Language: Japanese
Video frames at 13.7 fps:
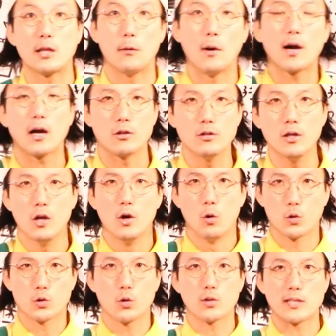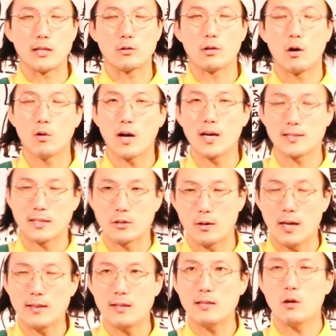てわかるお父さんとかお母さんとか
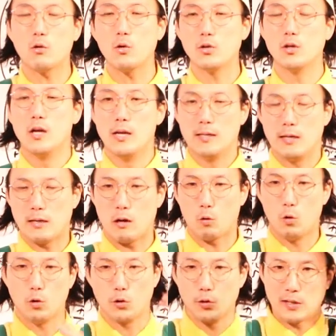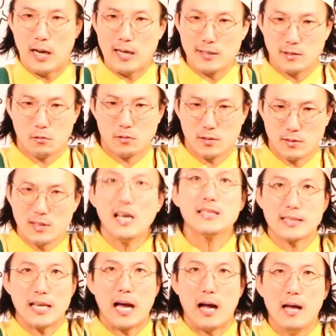やってるやろこういうなんかこういう体操するや
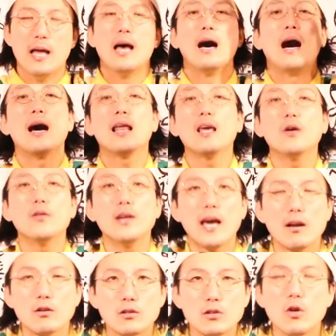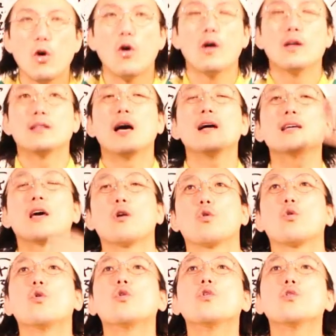つやんあれをやるとなんやろ
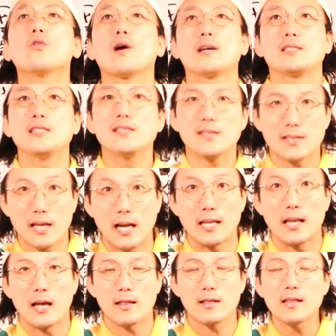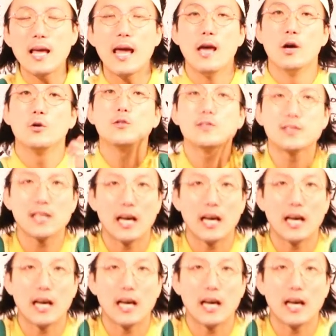心が静かになってうつ